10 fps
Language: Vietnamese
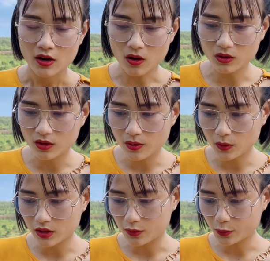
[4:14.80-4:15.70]
Còn đối với
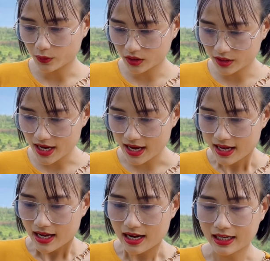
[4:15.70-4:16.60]
một người phụ nữ nha,
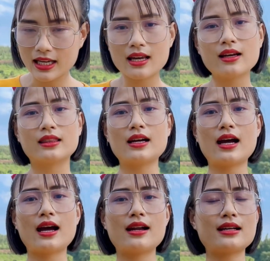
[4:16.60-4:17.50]
là khi người
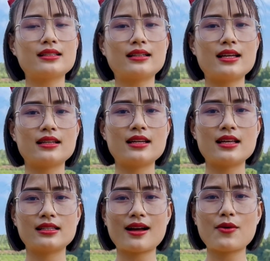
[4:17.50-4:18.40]
ta đã xác định
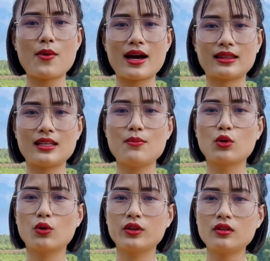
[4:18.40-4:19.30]
đi ra ngoài tìm một
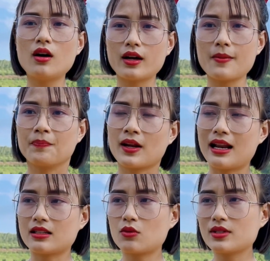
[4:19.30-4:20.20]
đối tượng ấy,
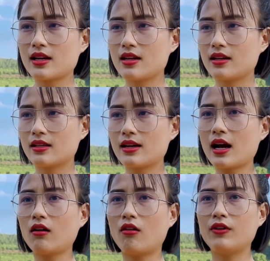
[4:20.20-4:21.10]
là trong gia đình người ta
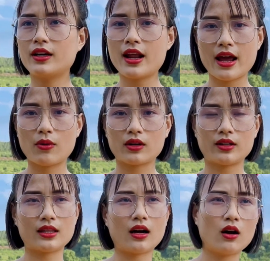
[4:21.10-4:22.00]
đã có vấn đề hoặc
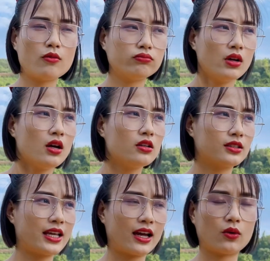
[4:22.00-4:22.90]
người ta không được
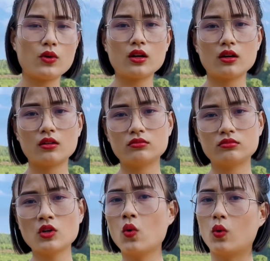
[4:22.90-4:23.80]
giải quyết
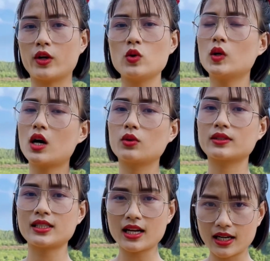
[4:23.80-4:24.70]
đủ cái nhu cầu
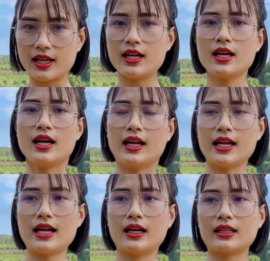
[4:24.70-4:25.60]
sinh lý,
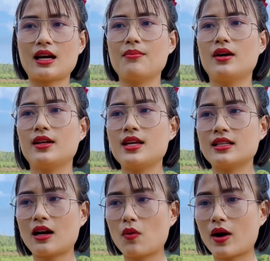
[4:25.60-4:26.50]
nên là người ta mới đi
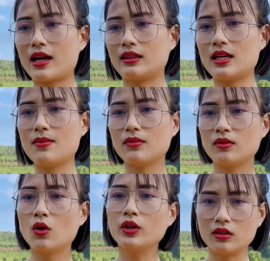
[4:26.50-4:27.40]
ra ngoài
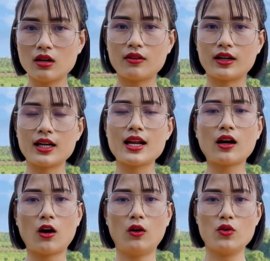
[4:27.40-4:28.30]
tìm đối tượng. Và khi đã
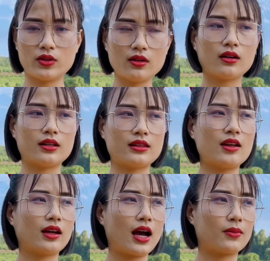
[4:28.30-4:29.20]
có đối tượng thì
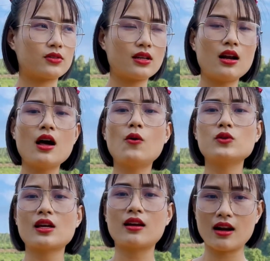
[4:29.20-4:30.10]
tình cảm nó sẽ lâu
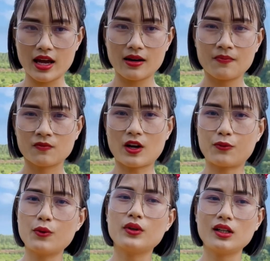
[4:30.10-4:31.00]
dần lên. Và
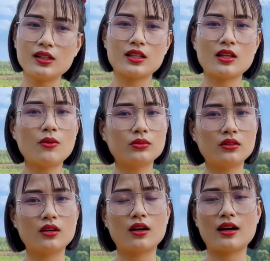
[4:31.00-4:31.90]
phụ nữ thì thông
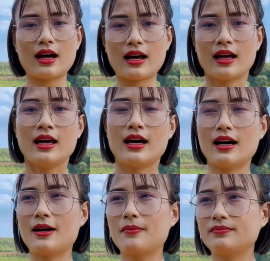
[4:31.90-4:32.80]
thường là
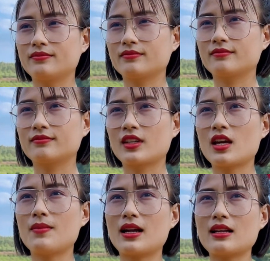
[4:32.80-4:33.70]
um,
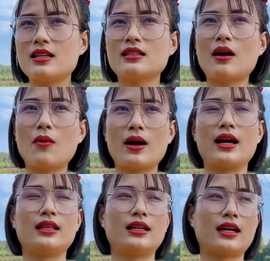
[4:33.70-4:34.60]
khi mà đã đi ra
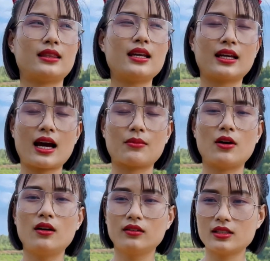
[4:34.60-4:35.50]
ngoài thì cái tình cảm nó
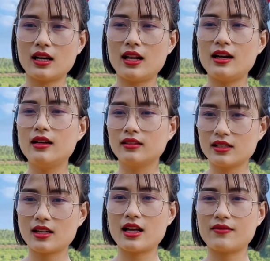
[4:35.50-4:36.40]
lớn dần lên, lớn
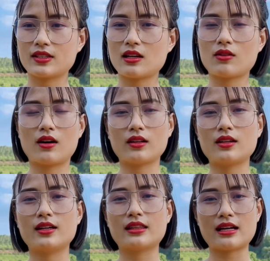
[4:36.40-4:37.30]
dần lên, và sau đó thì
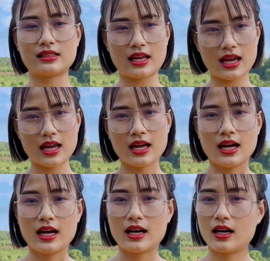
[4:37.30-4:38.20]
người ta sẽ
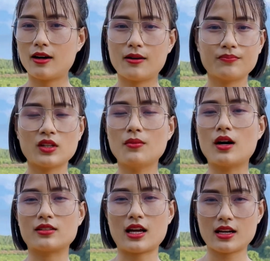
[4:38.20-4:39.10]
um, từ
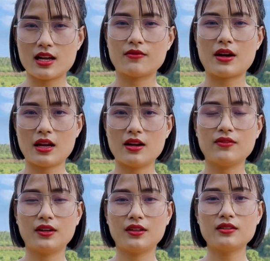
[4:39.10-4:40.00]
bỏ gia đình và đến
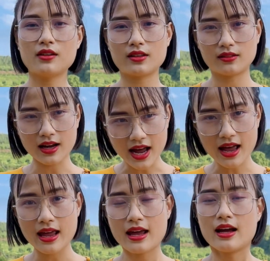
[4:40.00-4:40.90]
với người thứ
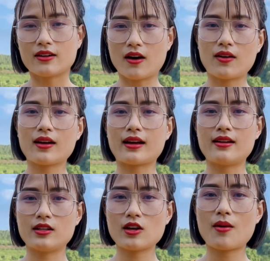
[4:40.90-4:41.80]
hai. Đó là cái
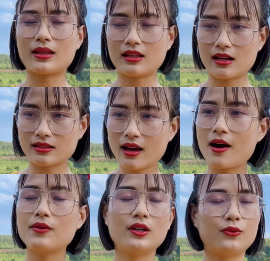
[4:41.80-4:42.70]
lý do mà tại
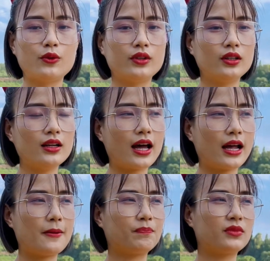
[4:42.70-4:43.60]
sao người phụ nữ
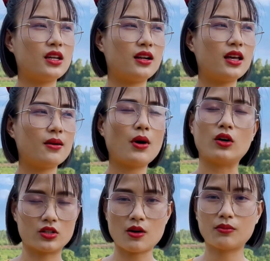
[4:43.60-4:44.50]
lại tỷ lệ
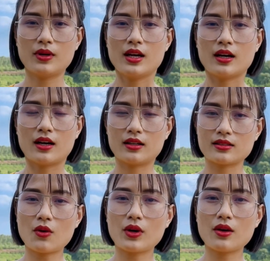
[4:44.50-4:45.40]
bỏ chồng uh,
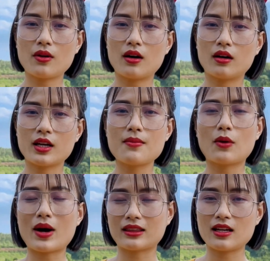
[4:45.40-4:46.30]
sau khi, uh, khi mà
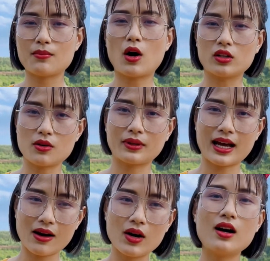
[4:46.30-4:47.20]
ngoại tình bỏ chồng
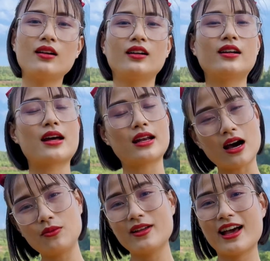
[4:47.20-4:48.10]
cao hơn là người đàn
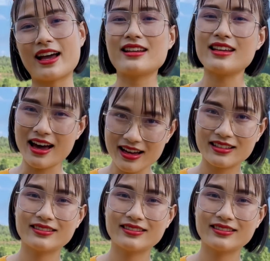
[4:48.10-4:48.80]
ông anh nhá.